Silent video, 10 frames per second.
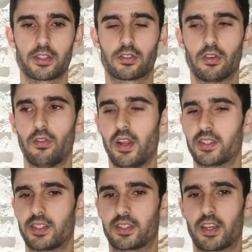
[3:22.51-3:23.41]
parce que
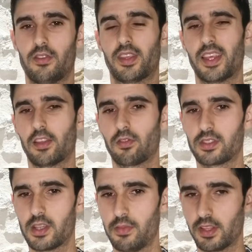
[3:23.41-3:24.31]
voilà, ça serait une
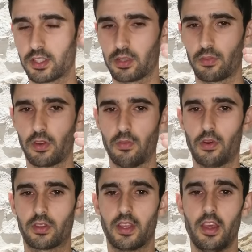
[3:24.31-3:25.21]
14e Ligue des Champions
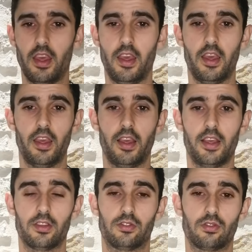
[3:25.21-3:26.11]
remportée
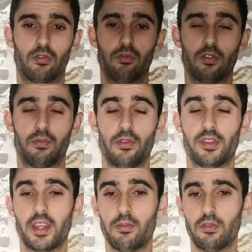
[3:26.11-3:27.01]
et surtout depuis
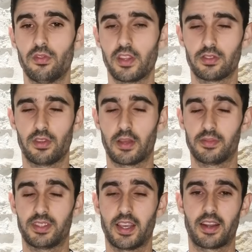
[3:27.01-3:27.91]
le début du
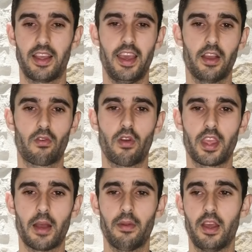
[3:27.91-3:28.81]
21e siècle,
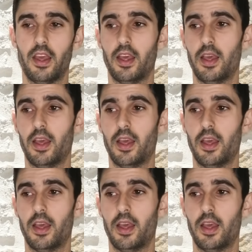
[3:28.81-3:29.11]
incroyable.